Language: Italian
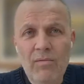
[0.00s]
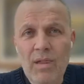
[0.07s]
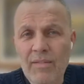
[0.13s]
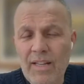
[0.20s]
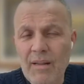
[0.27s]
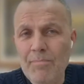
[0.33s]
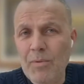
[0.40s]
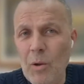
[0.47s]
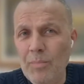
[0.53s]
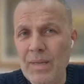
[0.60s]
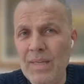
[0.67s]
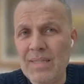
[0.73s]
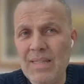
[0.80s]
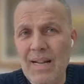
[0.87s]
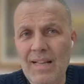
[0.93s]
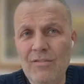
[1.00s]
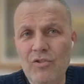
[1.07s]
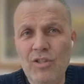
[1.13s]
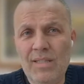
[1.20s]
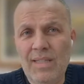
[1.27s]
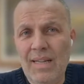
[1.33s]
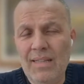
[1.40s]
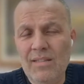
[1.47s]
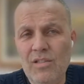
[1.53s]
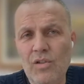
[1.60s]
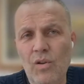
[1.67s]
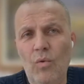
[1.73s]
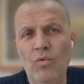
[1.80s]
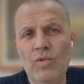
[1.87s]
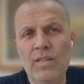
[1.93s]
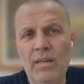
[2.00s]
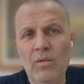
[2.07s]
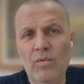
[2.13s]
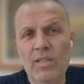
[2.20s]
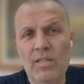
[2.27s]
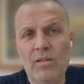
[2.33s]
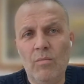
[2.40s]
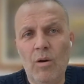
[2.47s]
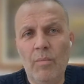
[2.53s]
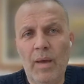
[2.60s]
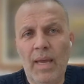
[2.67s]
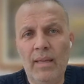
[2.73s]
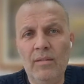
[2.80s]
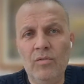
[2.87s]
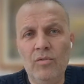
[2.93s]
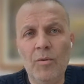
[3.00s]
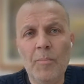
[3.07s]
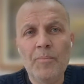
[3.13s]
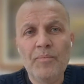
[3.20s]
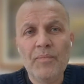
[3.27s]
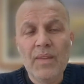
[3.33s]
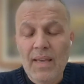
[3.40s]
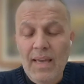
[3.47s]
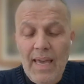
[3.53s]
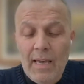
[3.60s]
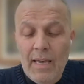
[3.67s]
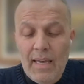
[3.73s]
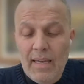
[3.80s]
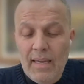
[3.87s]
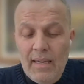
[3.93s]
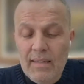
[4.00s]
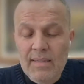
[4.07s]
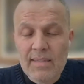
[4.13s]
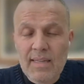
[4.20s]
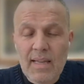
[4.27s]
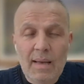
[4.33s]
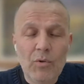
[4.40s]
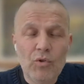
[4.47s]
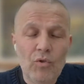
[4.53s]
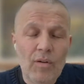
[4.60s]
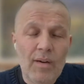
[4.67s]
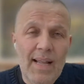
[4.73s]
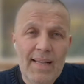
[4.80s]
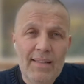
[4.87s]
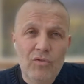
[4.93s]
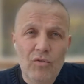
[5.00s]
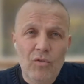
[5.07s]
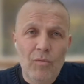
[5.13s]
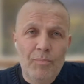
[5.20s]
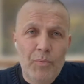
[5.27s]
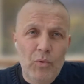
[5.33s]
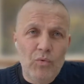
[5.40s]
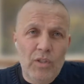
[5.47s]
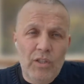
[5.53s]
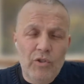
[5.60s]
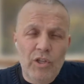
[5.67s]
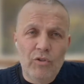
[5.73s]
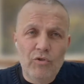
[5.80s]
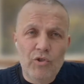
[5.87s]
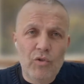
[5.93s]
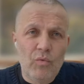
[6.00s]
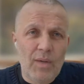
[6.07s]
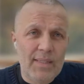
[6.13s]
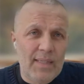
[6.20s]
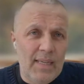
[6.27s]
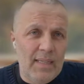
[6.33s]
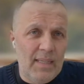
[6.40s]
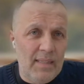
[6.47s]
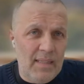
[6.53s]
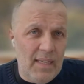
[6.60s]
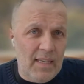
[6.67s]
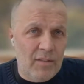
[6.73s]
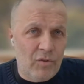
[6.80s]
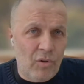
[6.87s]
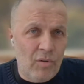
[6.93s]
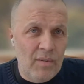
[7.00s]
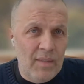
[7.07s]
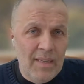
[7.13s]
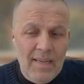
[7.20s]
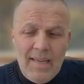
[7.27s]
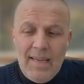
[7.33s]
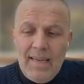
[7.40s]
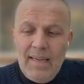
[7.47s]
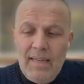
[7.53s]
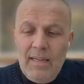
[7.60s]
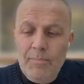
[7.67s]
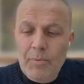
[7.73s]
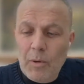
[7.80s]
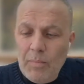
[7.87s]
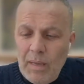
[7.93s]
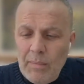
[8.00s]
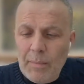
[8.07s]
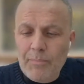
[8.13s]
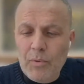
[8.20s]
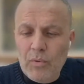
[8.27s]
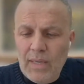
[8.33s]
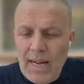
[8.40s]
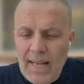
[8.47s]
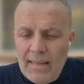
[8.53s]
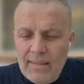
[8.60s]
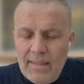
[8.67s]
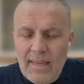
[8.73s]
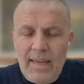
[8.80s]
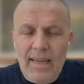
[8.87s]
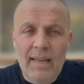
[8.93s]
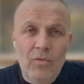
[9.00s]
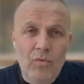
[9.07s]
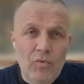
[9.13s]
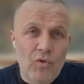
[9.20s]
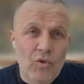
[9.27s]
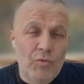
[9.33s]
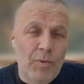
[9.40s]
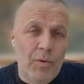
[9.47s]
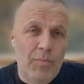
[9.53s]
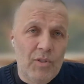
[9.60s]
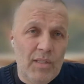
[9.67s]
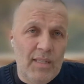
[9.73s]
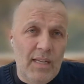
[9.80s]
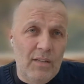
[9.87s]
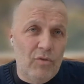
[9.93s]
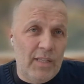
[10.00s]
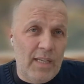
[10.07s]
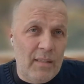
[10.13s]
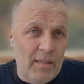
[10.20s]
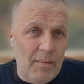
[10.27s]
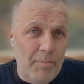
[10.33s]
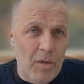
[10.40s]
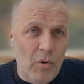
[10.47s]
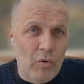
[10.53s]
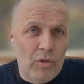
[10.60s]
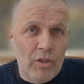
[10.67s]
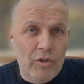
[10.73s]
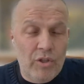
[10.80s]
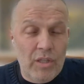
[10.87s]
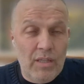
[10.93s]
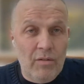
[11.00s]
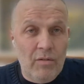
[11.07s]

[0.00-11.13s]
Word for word: è una vera e propria strage silenziosa in questo momento. E stiamo tornando più di 150 anni indietro. Il problema più grande è l'uso spropositato di antibiotici